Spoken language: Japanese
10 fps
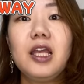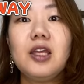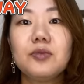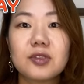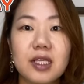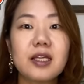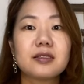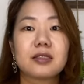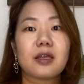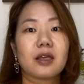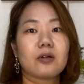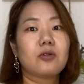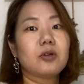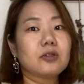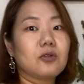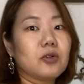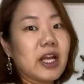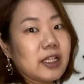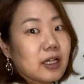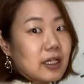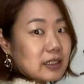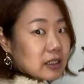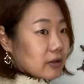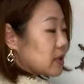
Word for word: M サイズでこれに関して